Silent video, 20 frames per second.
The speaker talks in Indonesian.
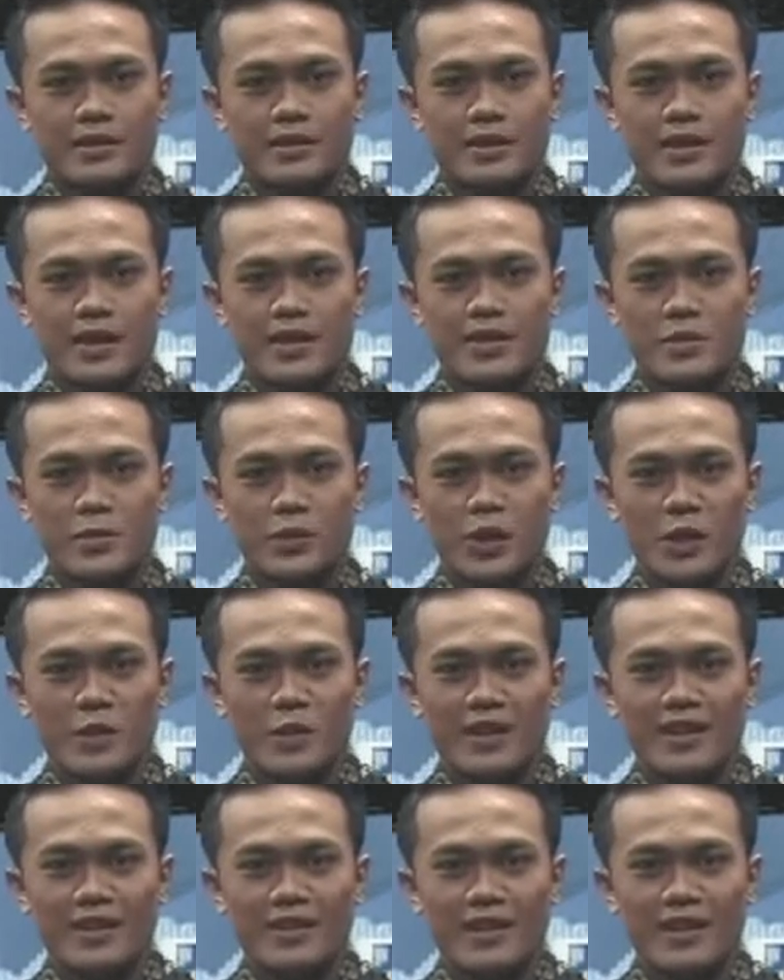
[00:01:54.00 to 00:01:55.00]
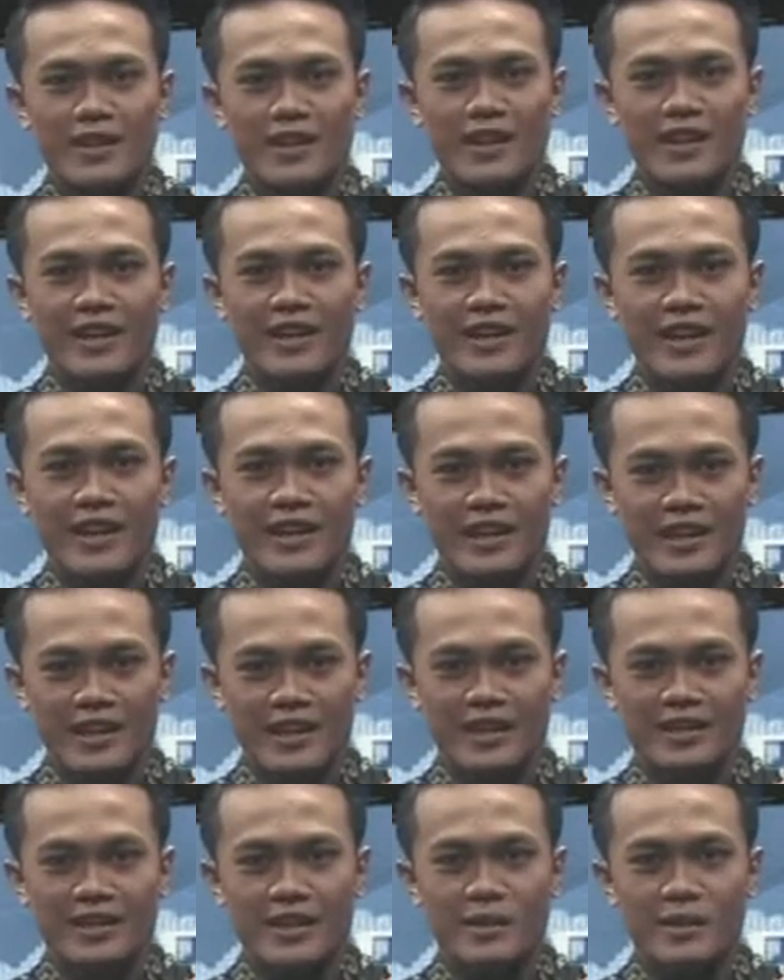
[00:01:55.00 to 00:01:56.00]
Sekian seputar Bali terkini kali
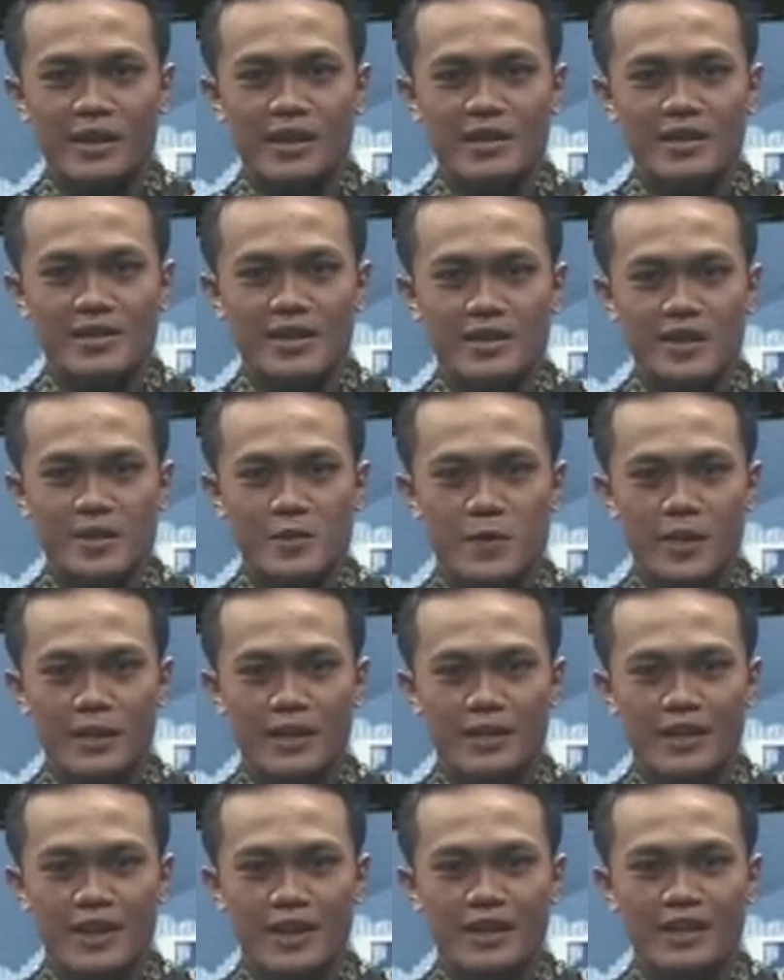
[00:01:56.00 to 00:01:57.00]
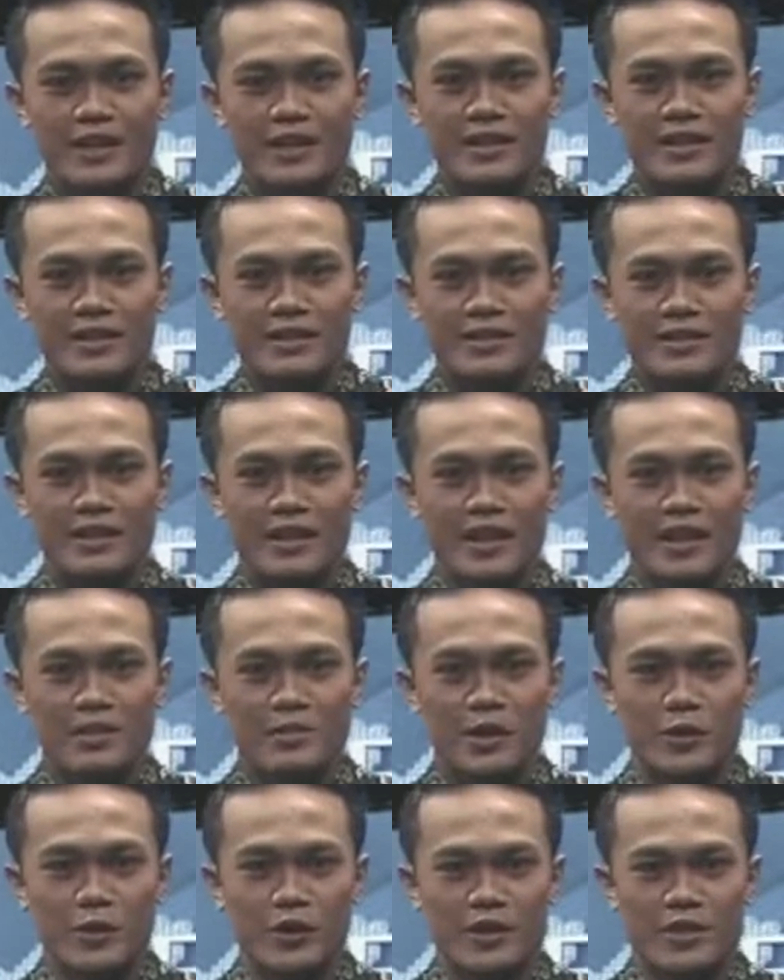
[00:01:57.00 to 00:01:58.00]
ini. Terima kasih atas perhatian Anda.
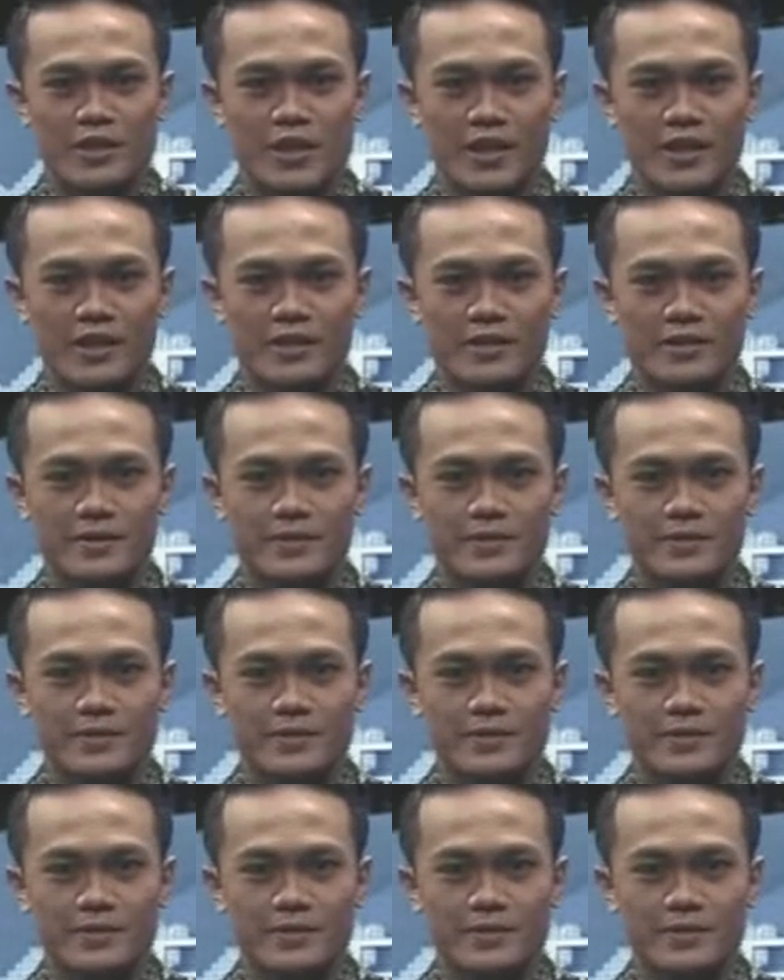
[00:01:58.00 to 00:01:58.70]
Salam Indonesia.